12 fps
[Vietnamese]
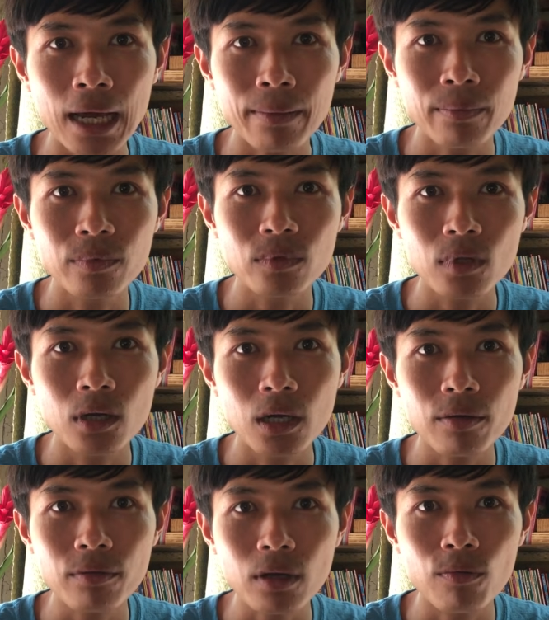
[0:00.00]
làm từ
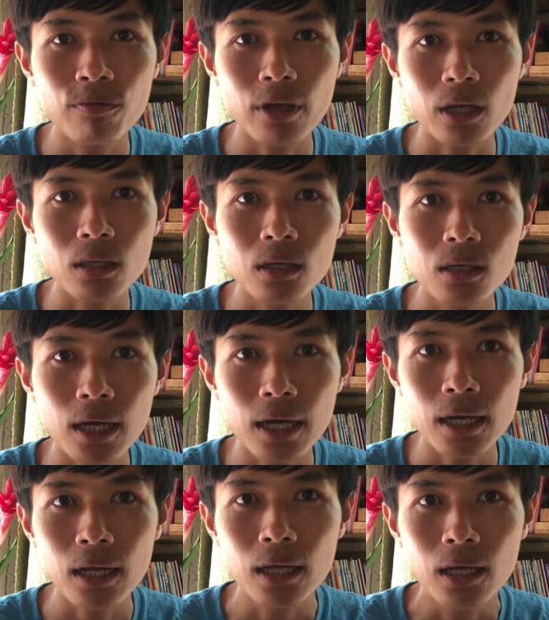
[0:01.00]
cái công việc như
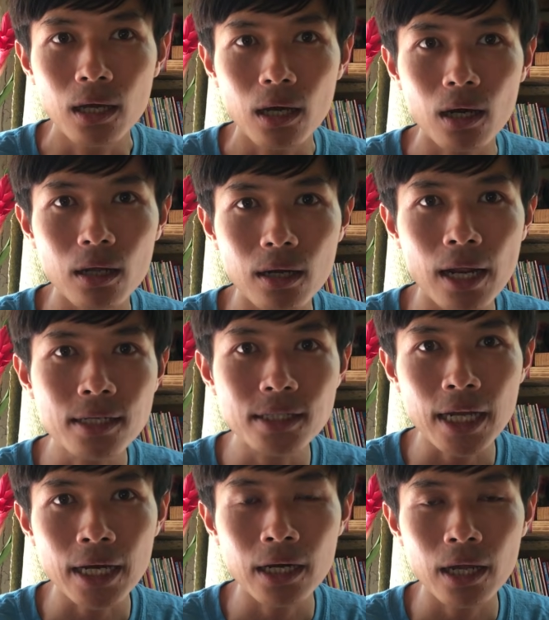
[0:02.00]
là à, đánh
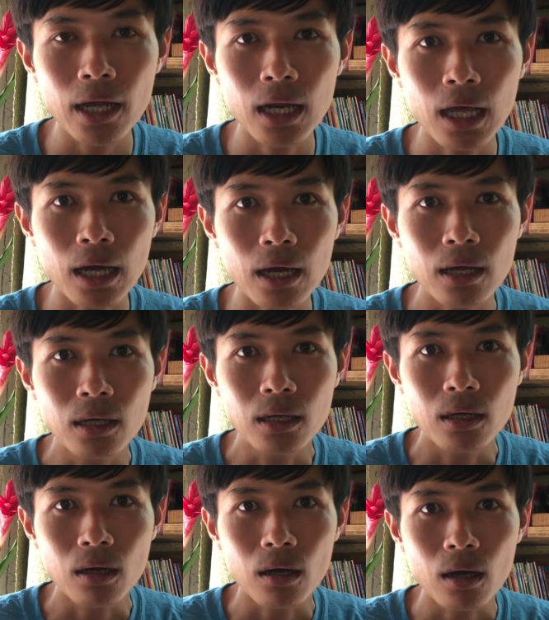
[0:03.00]
tranh hay là
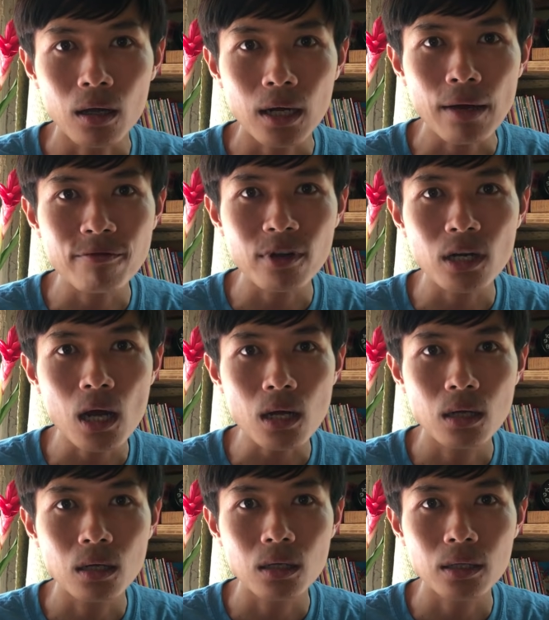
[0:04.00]
à, đắp vách đất
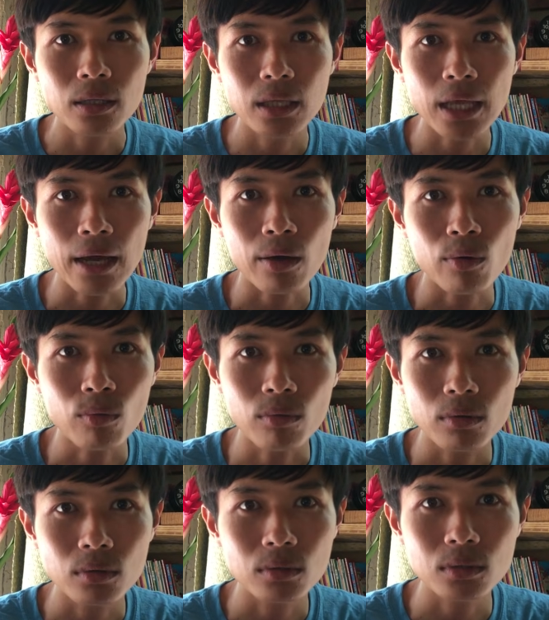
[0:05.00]
nhào
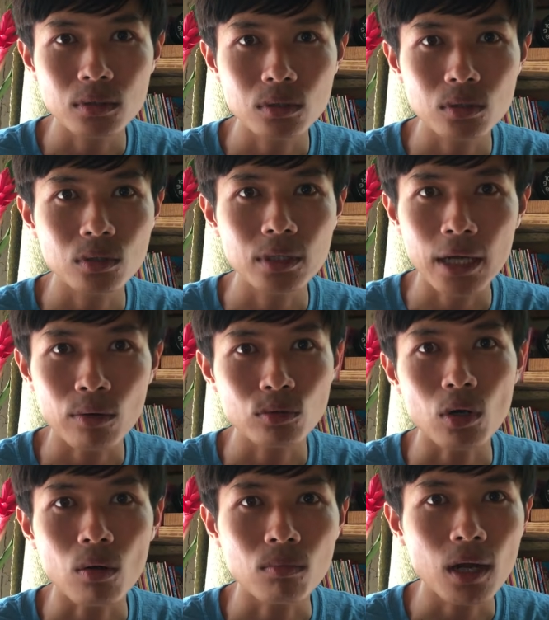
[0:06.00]
nhào
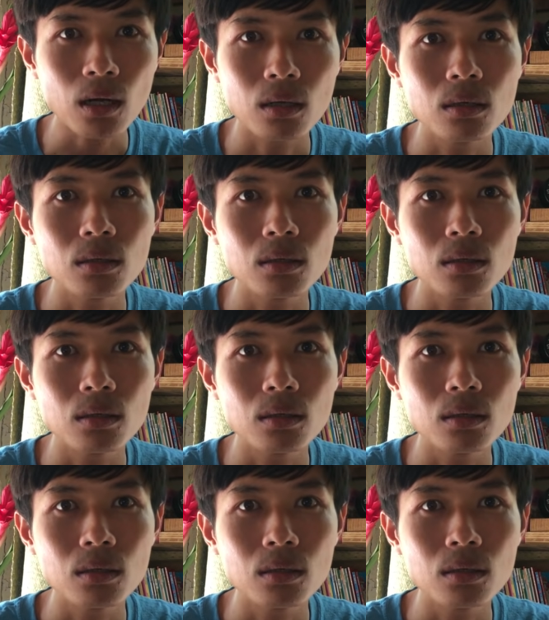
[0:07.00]
trộn đất